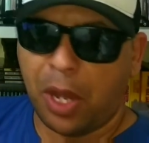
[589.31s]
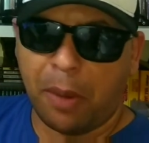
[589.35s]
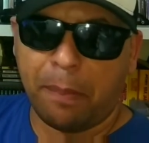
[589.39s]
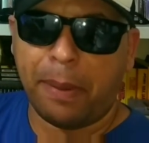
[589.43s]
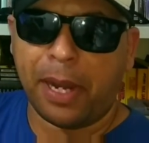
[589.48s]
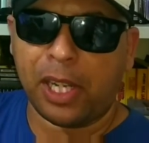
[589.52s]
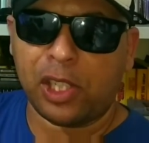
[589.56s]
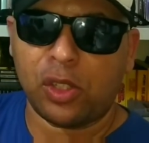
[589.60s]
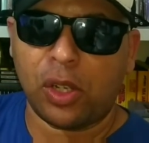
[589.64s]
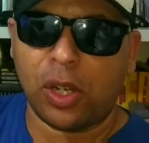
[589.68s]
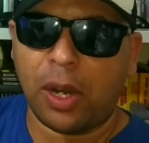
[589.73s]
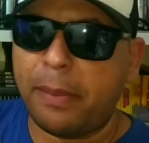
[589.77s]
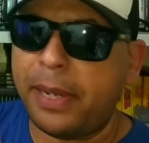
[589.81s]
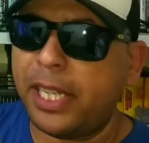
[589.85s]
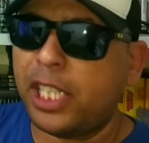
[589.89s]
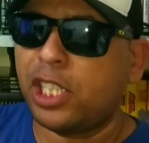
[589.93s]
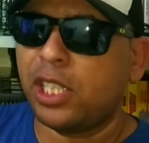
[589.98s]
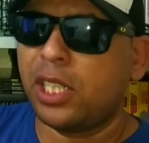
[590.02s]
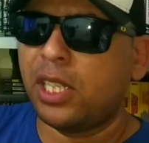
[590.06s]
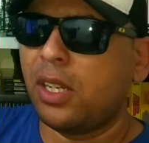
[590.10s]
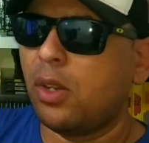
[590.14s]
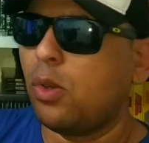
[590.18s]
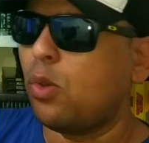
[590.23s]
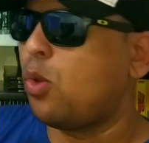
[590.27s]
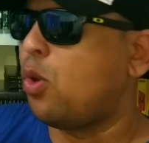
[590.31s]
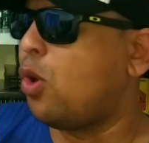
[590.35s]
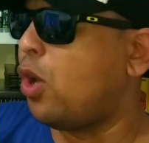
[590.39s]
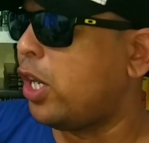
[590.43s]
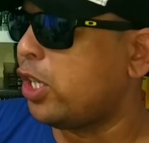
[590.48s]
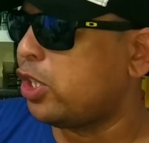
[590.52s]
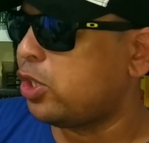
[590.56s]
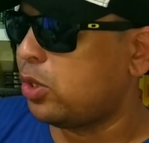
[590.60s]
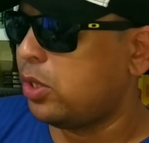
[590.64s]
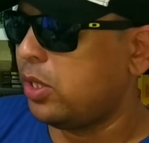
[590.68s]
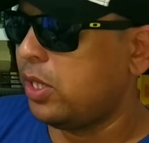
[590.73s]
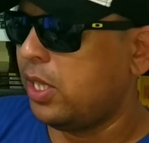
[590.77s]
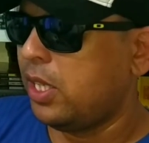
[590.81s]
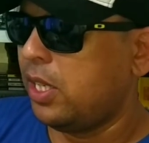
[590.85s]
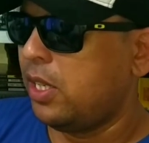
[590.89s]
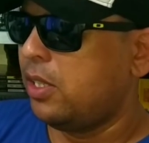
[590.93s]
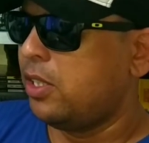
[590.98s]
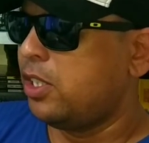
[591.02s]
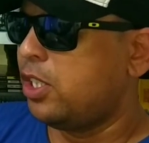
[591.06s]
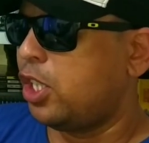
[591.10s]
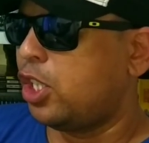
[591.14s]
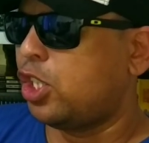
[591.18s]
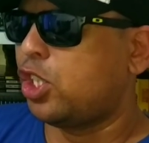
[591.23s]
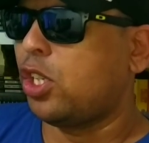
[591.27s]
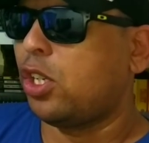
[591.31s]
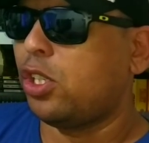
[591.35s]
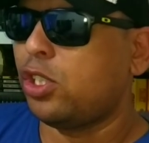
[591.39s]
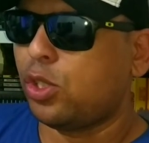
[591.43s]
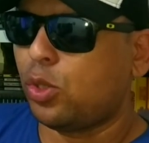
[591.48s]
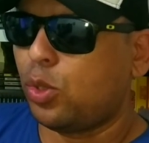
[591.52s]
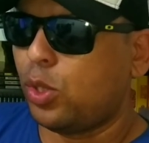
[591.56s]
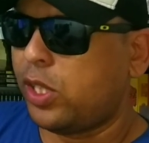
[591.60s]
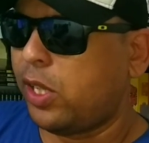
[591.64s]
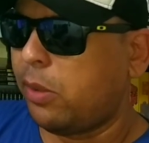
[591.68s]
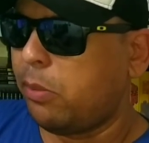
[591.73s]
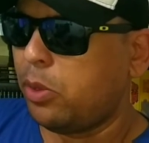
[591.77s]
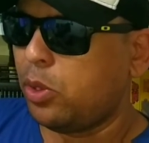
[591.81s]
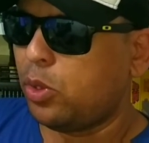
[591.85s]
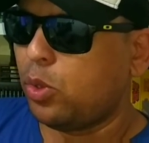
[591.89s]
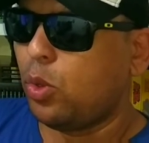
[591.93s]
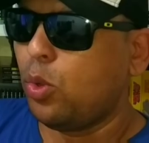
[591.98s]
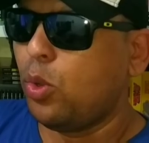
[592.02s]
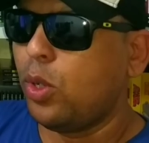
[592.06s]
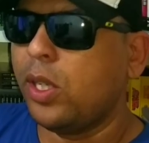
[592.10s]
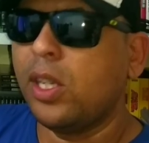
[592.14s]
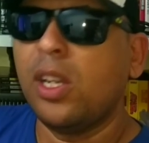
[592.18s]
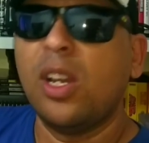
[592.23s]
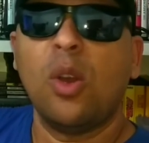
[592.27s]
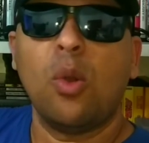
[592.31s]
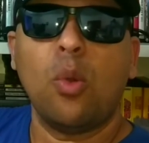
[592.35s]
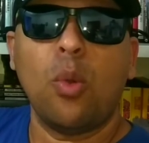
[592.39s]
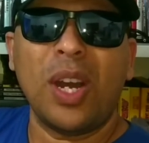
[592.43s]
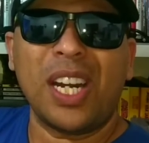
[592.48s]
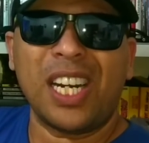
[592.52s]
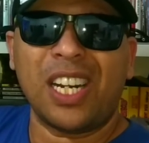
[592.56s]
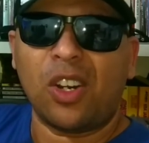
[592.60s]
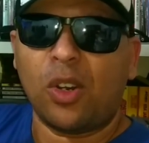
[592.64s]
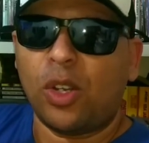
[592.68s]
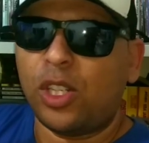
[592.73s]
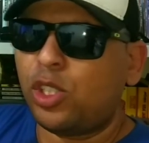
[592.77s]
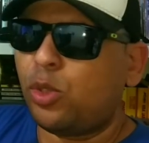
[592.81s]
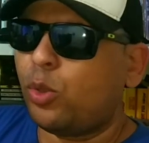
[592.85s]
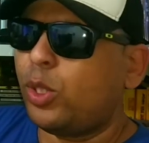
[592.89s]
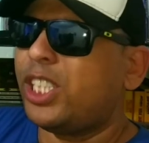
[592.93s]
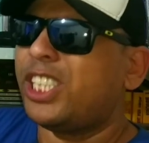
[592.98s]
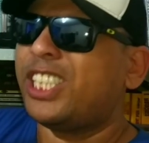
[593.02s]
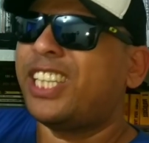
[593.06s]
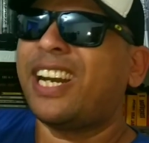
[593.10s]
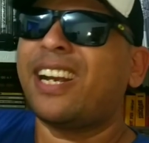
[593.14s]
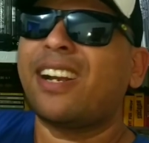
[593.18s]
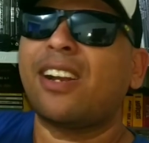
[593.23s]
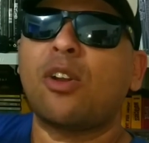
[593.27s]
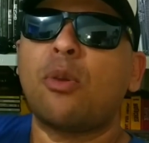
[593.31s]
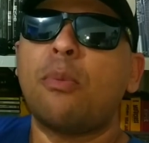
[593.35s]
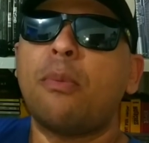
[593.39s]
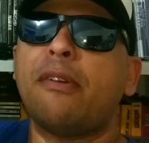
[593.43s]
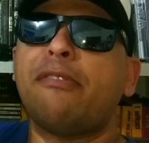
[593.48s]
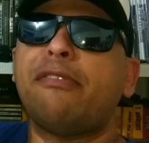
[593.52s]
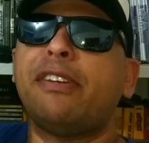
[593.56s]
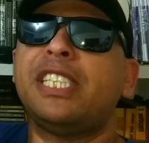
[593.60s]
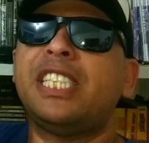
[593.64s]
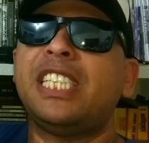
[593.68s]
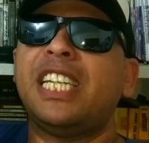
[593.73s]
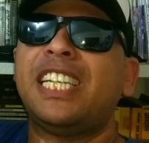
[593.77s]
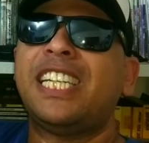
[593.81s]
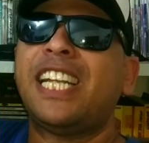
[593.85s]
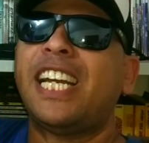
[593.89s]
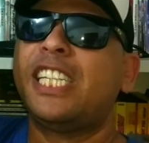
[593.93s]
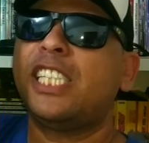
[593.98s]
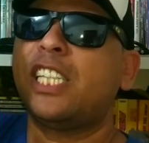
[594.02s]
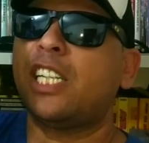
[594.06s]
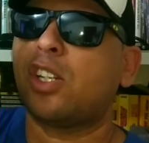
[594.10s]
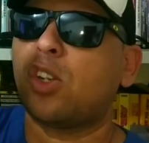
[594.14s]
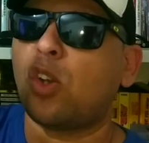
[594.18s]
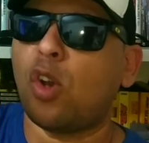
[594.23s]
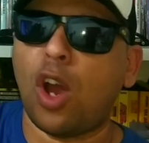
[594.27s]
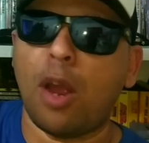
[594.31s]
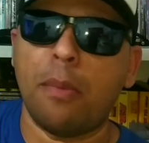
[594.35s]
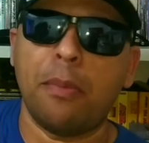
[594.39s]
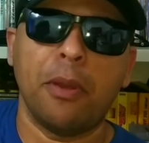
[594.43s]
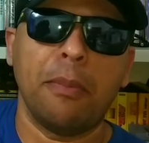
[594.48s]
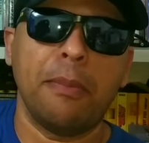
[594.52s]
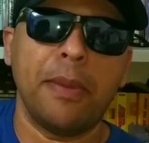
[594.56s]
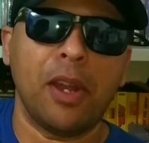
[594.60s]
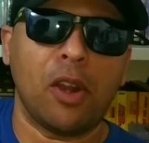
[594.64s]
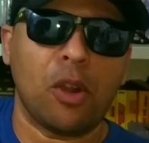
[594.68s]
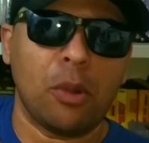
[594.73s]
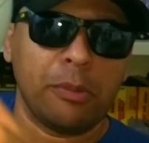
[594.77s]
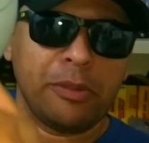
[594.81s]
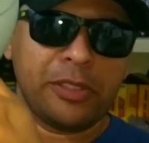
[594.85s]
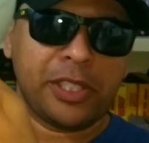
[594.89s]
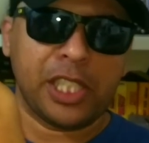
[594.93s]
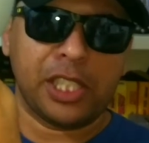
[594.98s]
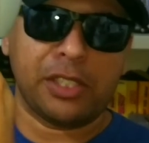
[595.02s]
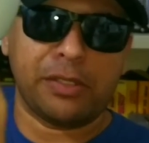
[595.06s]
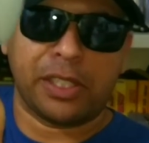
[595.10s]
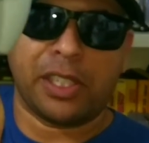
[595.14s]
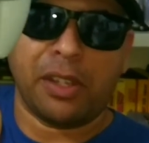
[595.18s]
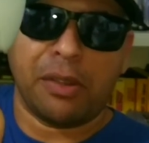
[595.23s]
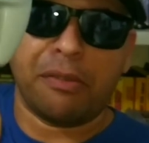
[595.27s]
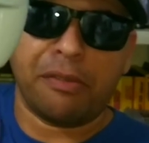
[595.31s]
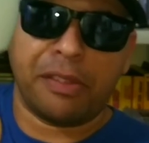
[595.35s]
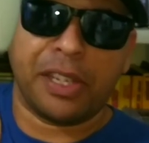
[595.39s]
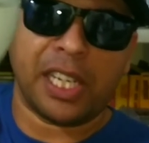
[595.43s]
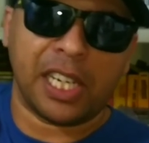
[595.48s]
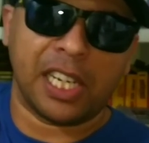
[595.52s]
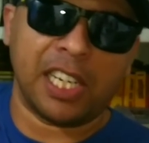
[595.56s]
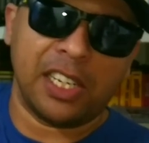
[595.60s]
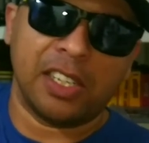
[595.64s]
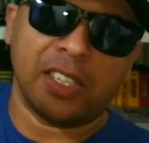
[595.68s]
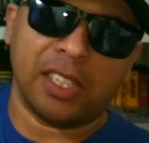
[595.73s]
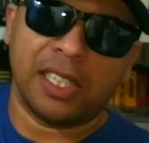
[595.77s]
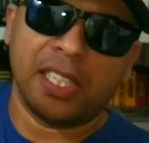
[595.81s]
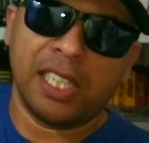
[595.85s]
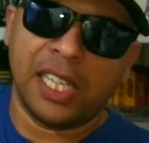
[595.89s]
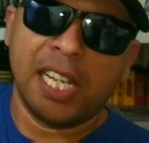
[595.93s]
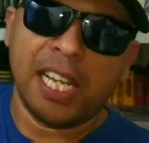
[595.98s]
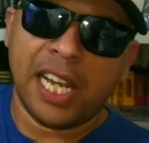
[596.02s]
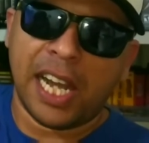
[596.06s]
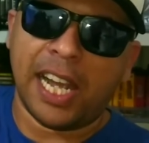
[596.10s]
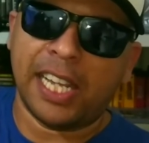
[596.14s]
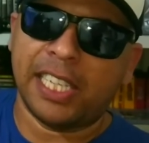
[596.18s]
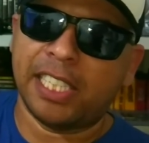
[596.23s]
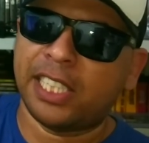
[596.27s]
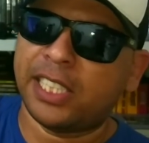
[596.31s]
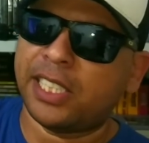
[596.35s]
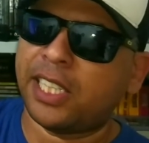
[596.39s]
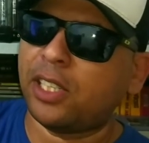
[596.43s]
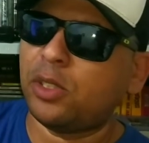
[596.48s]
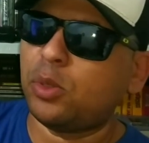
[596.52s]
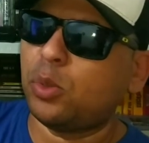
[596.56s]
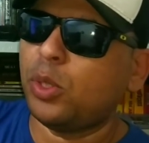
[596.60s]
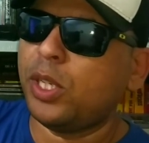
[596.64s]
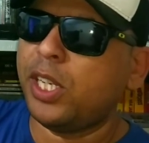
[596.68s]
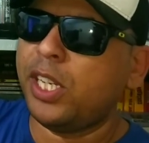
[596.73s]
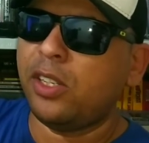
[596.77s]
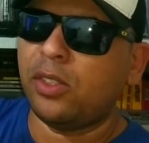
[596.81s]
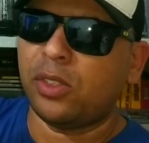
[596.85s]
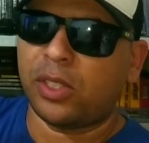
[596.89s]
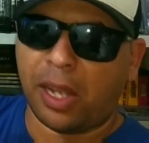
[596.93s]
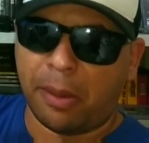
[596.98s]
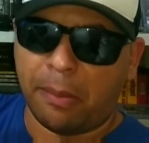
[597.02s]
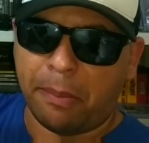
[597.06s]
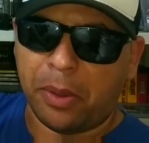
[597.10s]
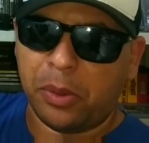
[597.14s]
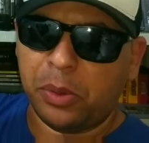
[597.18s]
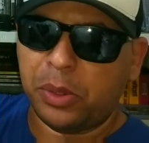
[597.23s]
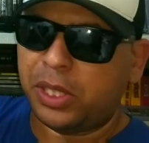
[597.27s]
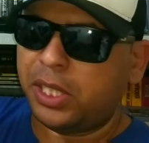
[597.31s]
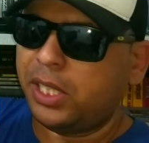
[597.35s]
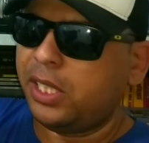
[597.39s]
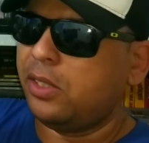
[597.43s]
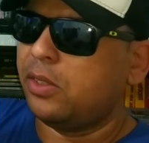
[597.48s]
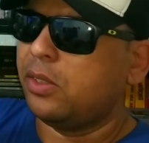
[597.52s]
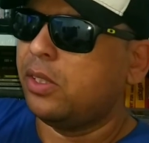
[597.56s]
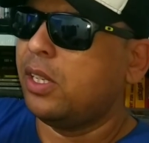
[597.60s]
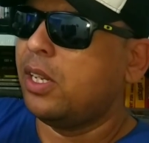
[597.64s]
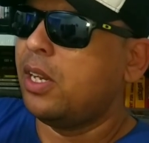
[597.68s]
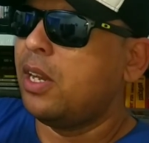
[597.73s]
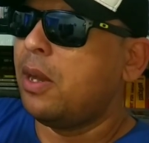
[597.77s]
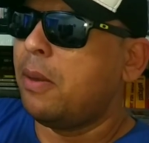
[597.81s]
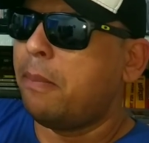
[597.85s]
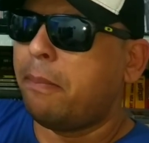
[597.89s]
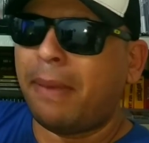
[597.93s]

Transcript: Eu particularmente não gosto, o direcional de cruz é muito ruim. O analógico estraga com uma facilidade enorme. O meu, como vocês estão vendo ali, ó, ainda tá durinho, tá bonzinho.